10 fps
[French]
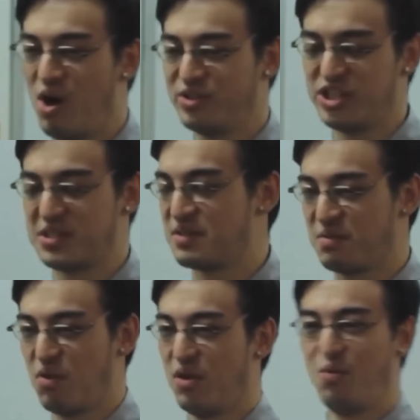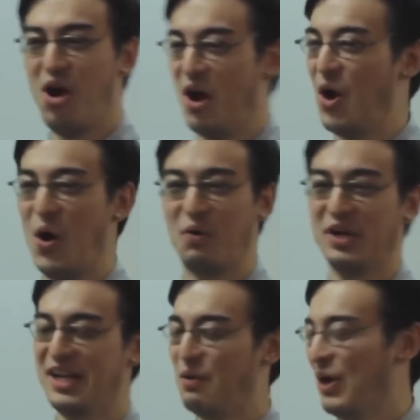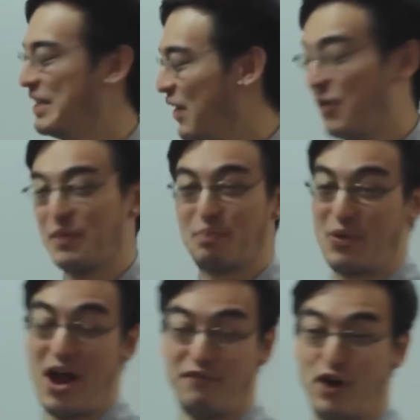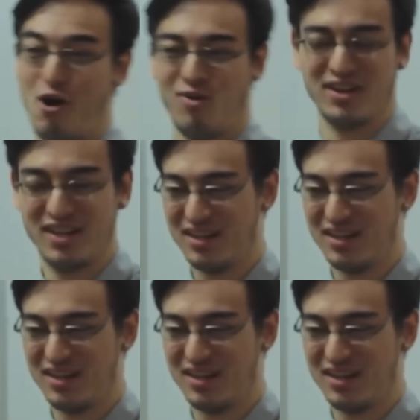Wow, just... Wow Bravo